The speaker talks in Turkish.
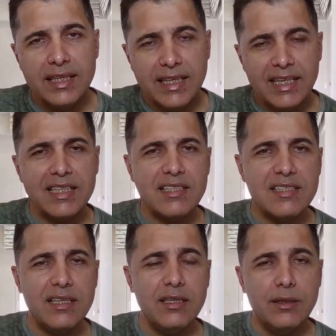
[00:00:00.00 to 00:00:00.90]

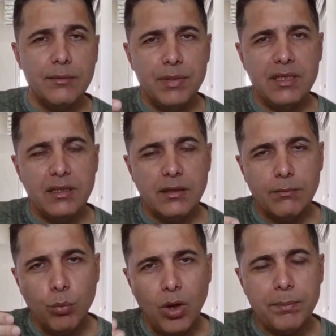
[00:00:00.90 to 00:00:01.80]
Gerekirse bir
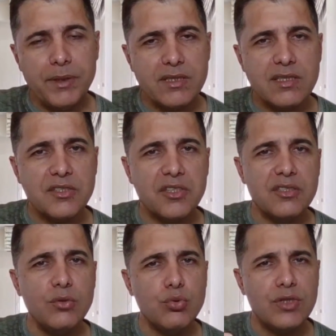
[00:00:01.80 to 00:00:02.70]
boğa piyasası
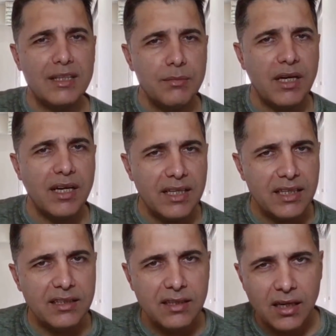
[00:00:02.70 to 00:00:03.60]
içerisinde düzeltme
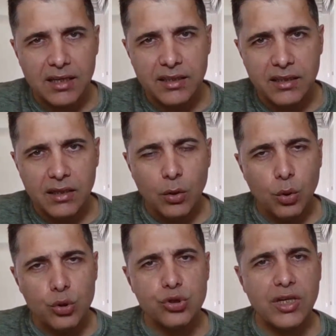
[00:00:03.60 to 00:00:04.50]
hareketi dahi
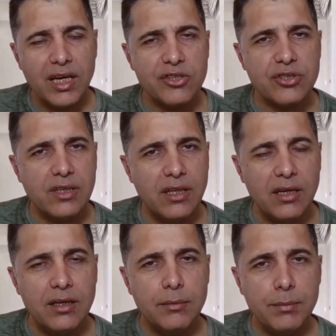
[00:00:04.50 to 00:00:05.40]
hoş
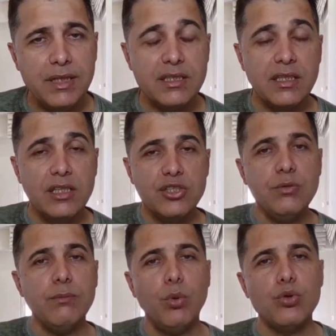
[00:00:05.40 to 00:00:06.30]
karşılanabilir.
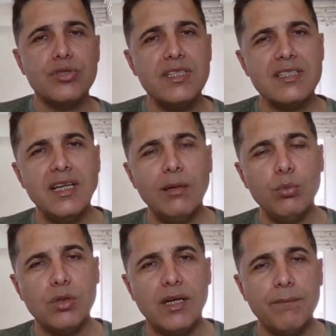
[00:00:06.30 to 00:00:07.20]
Şimdi Borsa
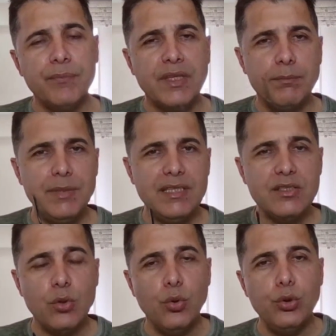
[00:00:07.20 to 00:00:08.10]
İstanbul'da
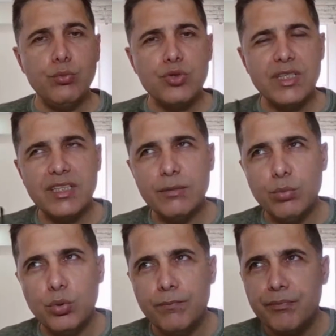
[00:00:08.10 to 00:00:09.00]
biz önümüzdeki
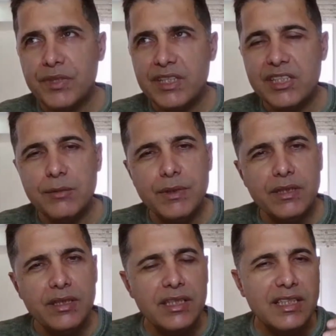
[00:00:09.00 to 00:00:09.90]
bu
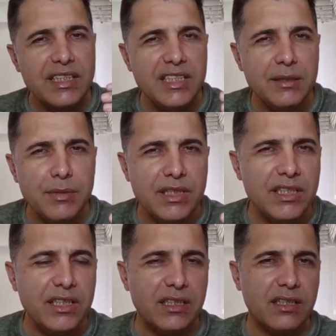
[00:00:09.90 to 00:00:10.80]
2022
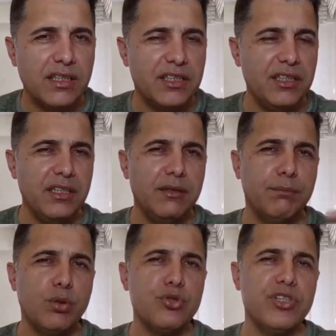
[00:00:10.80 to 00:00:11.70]
yılındaki
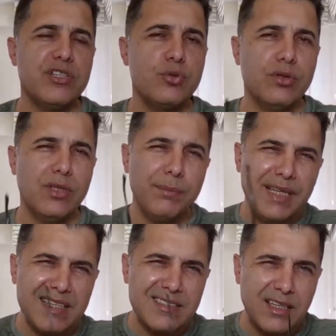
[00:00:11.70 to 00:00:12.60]
projeksiyonda
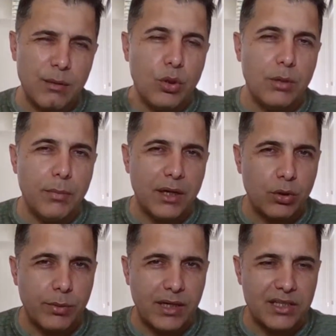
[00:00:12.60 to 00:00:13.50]
biraz daha böyle
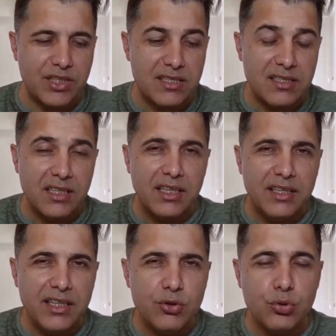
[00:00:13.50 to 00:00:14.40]
makro bakacağız.
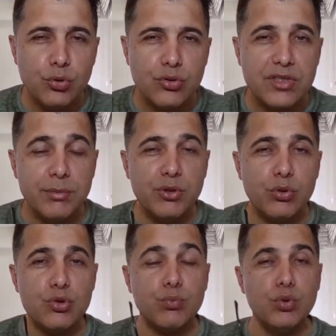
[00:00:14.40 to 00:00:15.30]
Ne düşünüyoruz, ne
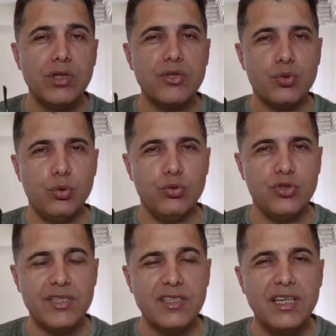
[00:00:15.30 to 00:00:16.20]
bitiyoruz bunları
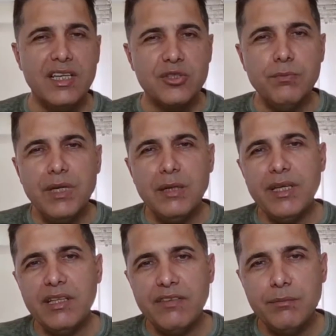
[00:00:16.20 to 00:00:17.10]
söyleyeceğiz. Şimdi benim
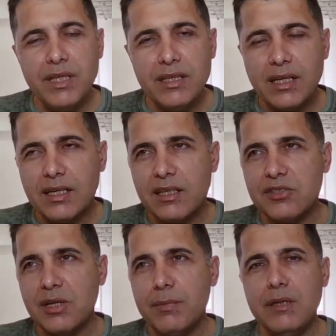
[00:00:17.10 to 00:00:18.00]
hedefim neydi
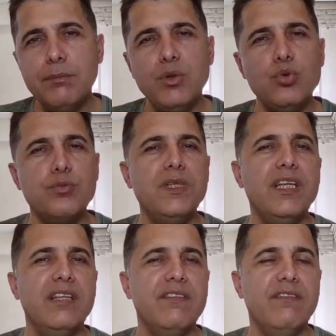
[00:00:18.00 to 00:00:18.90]
arkadaşlar? Benim bir 3000
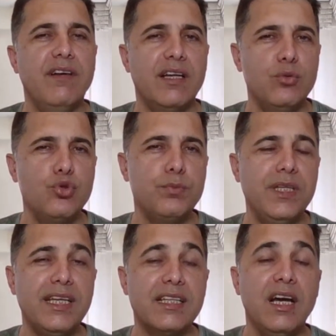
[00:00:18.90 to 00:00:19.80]
hedefim vardı.
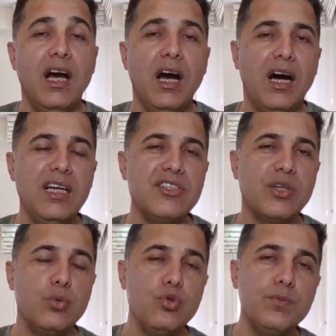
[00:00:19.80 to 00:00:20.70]
3000'e gelir.
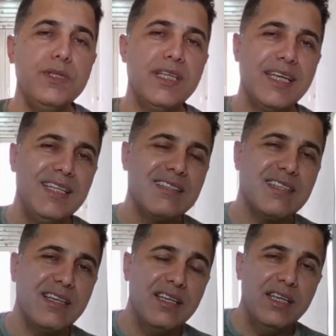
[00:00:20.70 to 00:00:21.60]
Ancak 3000 de
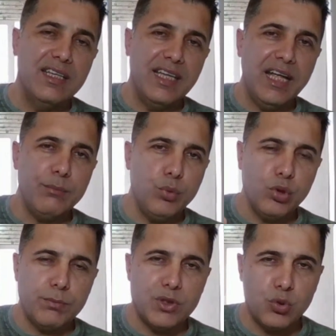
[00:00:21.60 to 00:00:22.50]
gelirse yani
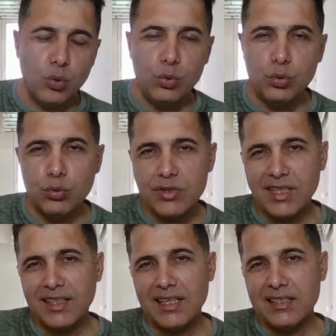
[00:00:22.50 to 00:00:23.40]
büyük bir çoğunluğunu
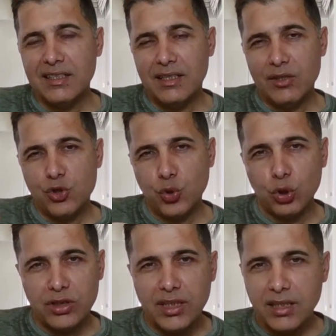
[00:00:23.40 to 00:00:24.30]
satar,
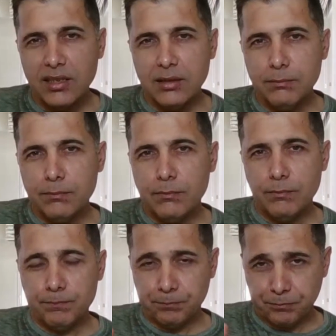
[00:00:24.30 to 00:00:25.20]
short'ta kalırım.
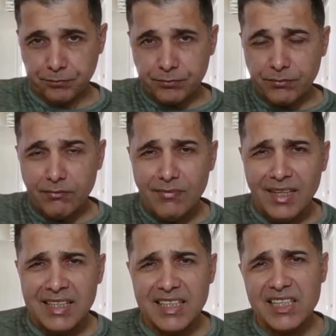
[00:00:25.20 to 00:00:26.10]

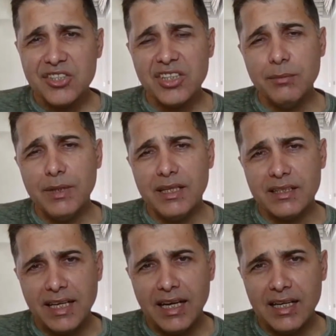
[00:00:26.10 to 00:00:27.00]
Geri çekilmeleri
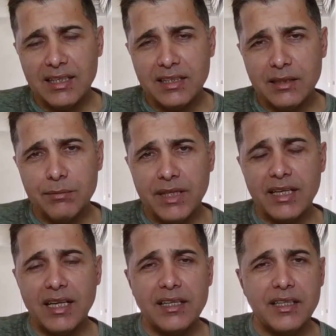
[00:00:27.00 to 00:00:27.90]
değerlendiririm.
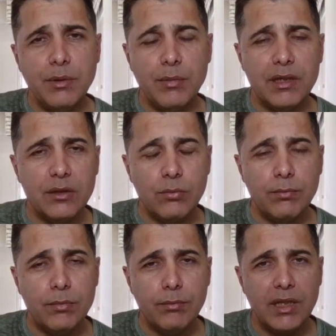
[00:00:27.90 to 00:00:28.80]
Tekrar yerime malı,
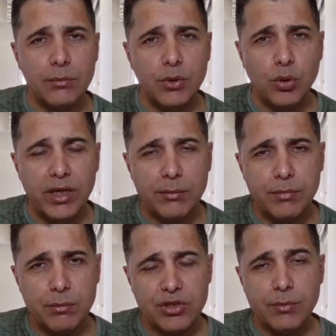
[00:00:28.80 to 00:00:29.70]
malımı koyarım
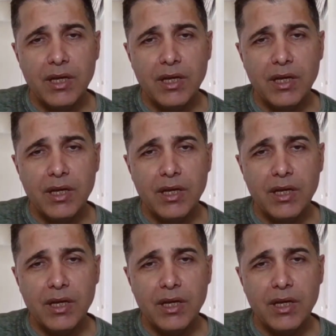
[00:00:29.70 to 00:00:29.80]
demiştim.